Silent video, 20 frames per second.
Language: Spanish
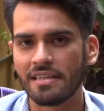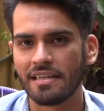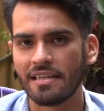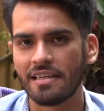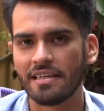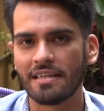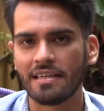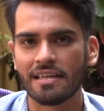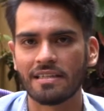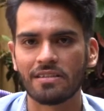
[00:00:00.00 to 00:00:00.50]
En
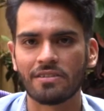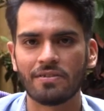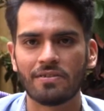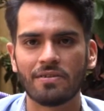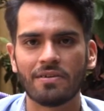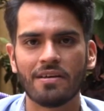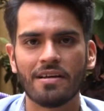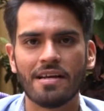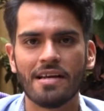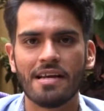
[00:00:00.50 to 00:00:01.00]
el
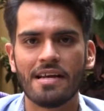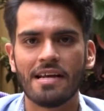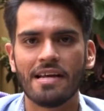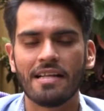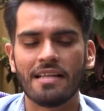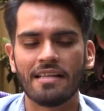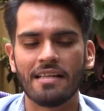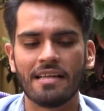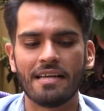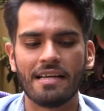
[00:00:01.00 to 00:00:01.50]
caso
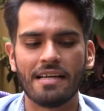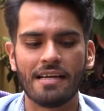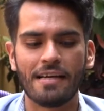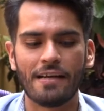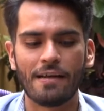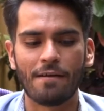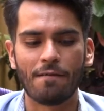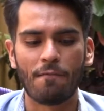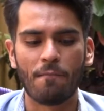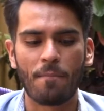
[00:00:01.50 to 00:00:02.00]

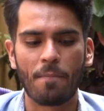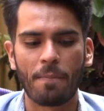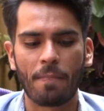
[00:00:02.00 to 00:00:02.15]
de